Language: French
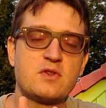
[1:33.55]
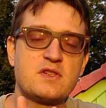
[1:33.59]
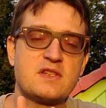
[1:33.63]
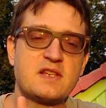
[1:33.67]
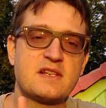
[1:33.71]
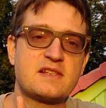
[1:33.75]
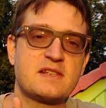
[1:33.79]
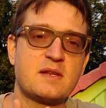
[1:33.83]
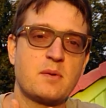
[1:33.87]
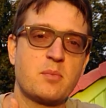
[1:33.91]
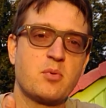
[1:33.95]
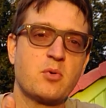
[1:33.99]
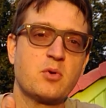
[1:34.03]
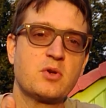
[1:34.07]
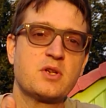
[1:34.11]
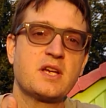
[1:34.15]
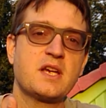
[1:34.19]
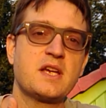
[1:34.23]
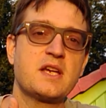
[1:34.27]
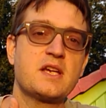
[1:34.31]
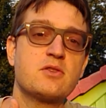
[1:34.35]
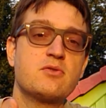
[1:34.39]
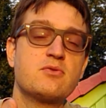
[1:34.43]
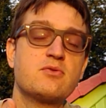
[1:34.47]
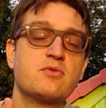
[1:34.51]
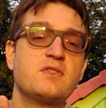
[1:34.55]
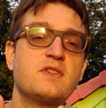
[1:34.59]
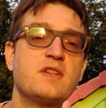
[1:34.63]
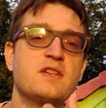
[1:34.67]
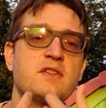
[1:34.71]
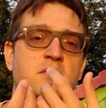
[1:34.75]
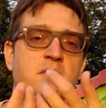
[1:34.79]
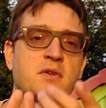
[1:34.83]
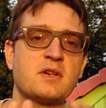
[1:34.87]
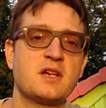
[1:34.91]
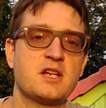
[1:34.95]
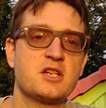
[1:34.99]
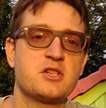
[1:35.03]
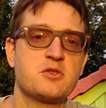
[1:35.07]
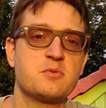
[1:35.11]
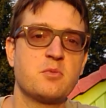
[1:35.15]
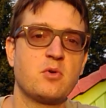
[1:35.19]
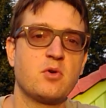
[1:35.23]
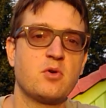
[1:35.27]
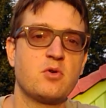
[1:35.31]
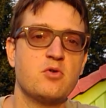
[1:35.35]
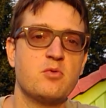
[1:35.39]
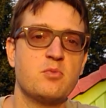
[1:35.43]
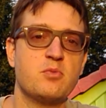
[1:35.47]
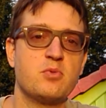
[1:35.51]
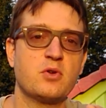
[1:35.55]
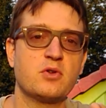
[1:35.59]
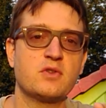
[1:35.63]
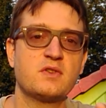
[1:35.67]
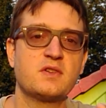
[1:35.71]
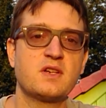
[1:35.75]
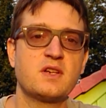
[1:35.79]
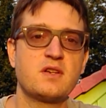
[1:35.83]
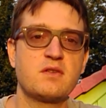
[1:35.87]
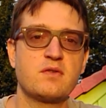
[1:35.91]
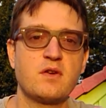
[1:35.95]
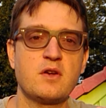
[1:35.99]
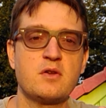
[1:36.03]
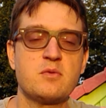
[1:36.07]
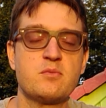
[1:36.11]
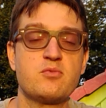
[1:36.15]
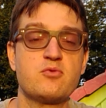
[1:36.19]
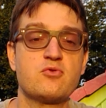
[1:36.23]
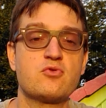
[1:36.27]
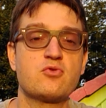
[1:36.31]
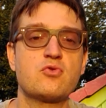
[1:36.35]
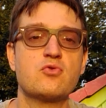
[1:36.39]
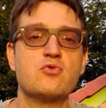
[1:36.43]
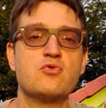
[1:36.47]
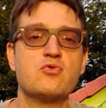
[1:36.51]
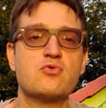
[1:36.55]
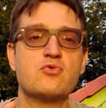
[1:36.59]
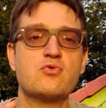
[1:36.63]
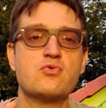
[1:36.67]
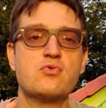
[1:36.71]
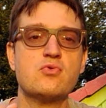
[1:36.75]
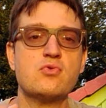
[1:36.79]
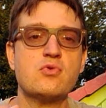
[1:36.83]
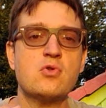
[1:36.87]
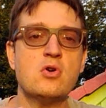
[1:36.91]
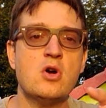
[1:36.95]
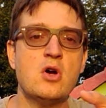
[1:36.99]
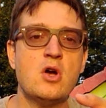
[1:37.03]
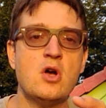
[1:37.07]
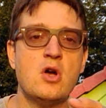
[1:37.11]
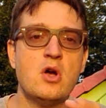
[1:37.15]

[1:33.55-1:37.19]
c'est que ça peut créer du désengagement, le plot driven, puisque du coup,